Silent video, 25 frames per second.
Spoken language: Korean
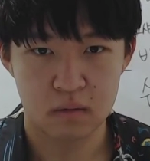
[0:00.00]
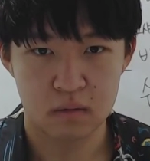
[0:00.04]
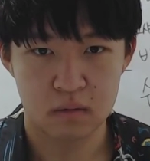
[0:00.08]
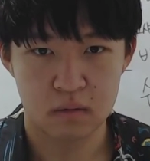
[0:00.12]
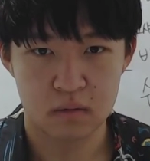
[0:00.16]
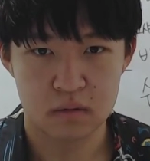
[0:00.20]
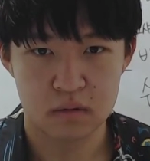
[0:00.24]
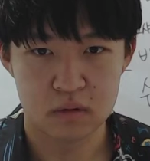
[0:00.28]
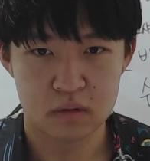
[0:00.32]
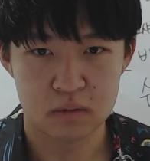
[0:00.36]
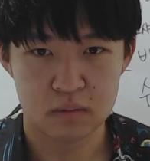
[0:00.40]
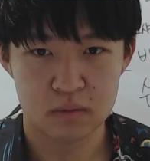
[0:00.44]

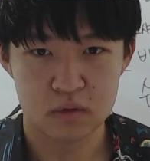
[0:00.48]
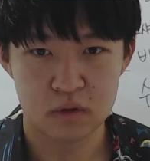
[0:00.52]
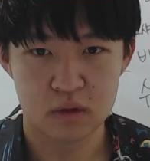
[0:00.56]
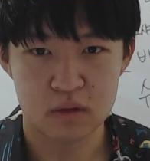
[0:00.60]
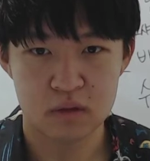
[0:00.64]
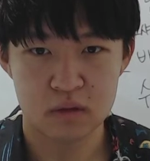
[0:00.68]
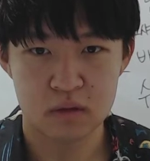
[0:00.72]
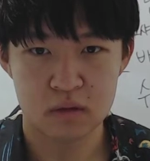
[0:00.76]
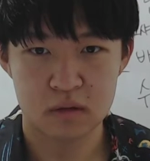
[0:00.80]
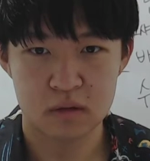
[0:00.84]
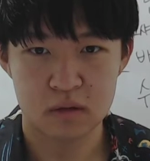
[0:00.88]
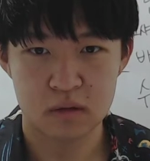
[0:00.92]
어, 지금
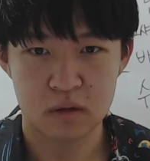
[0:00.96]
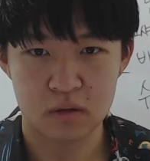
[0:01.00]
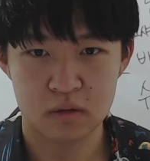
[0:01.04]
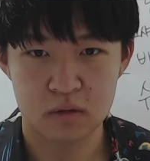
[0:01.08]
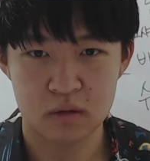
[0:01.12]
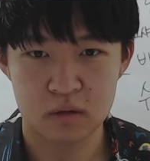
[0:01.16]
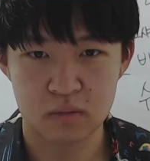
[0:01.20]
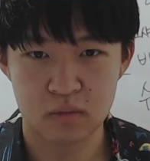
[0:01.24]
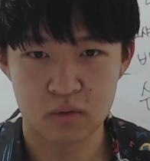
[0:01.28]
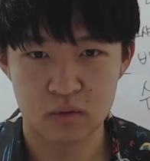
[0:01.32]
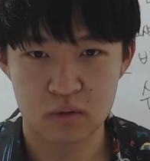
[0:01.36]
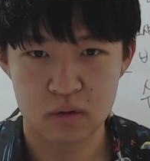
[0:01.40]

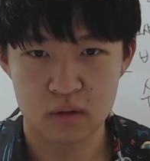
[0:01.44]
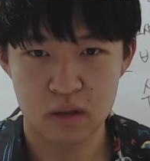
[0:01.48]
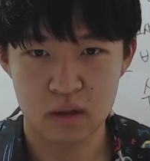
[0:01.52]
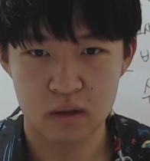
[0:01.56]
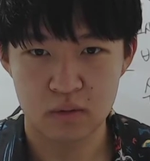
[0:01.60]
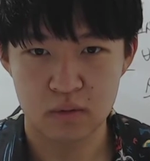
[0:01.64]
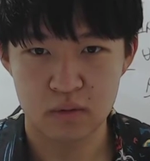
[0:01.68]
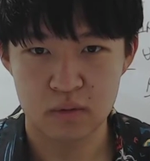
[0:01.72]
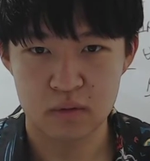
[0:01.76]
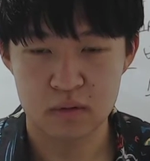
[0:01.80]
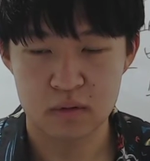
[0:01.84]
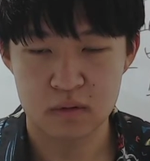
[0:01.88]
실천을
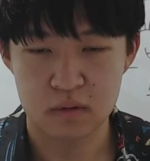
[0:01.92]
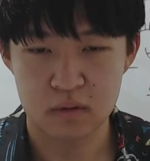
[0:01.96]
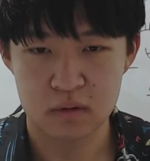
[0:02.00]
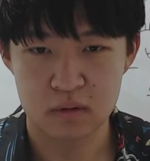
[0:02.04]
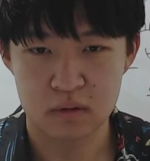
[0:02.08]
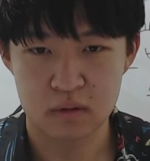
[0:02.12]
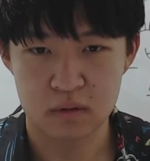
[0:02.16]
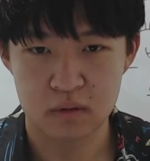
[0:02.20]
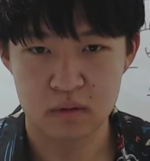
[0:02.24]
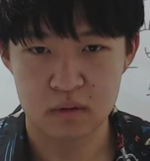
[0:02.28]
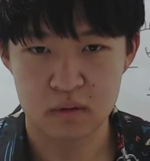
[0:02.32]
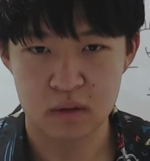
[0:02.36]
못하고
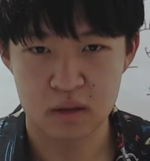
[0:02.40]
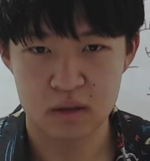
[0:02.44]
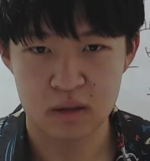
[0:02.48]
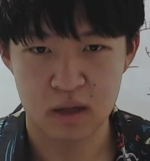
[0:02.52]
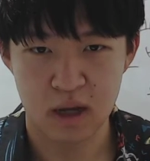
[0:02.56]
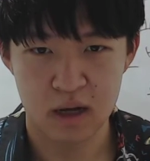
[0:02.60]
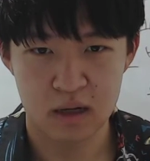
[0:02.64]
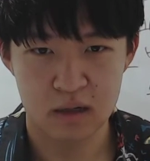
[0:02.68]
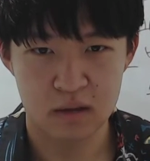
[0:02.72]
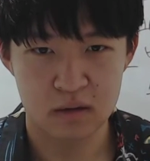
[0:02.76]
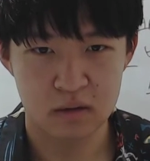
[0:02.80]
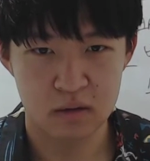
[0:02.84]
있어서 자,
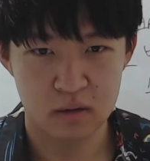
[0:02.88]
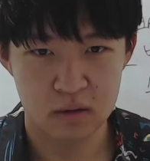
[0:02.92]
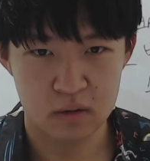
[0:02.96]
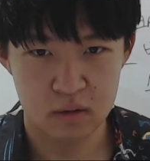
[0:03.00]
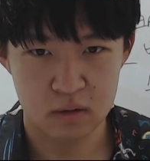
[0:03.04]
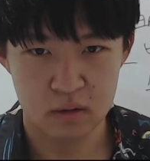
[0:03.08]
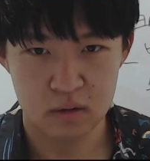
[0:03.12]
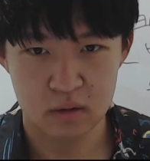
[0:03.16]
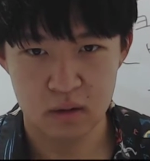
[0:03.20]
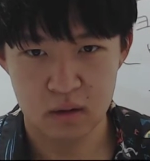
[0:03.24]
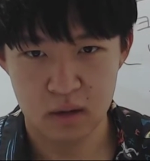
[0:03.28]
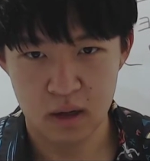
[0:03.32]
다른
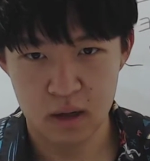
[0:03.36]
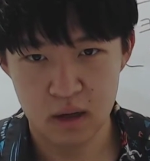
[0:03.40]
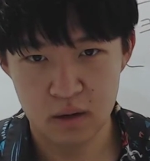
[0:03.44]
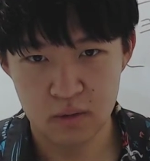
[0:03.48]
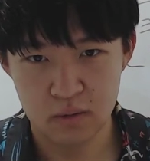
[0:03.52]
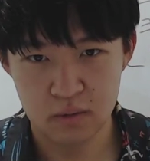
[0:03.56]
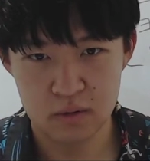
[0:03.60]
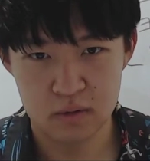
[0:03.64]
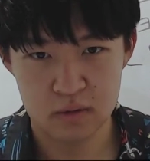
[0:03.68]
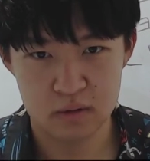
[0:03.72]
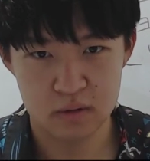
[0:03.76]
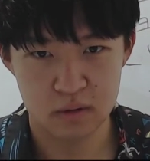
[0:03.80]
걸
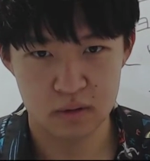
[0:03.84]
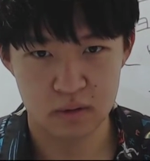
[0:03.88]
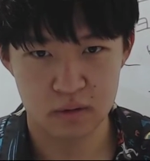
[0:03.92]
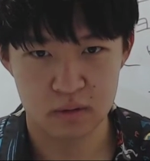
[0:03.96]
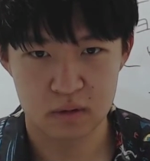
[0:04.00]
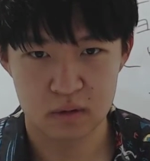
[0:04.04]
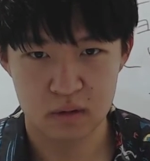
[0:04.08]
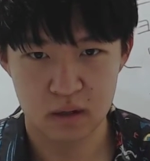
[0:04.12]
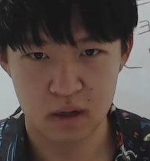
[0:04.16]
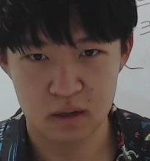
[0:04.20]
하고 있어요.